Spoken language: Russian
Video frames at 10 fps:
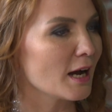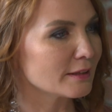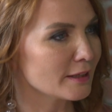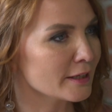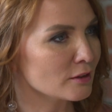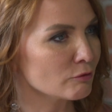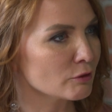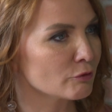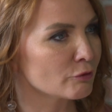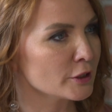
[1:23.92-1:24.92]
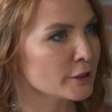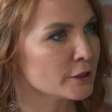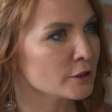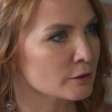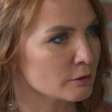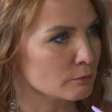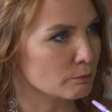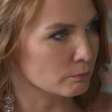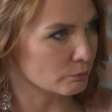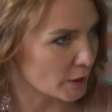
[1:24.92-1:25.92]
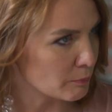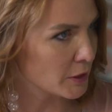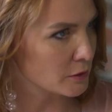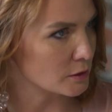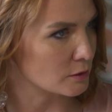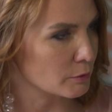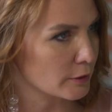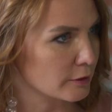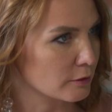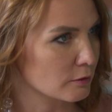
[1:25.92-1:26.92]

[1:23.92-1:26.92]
А до этого вы на пенсии были?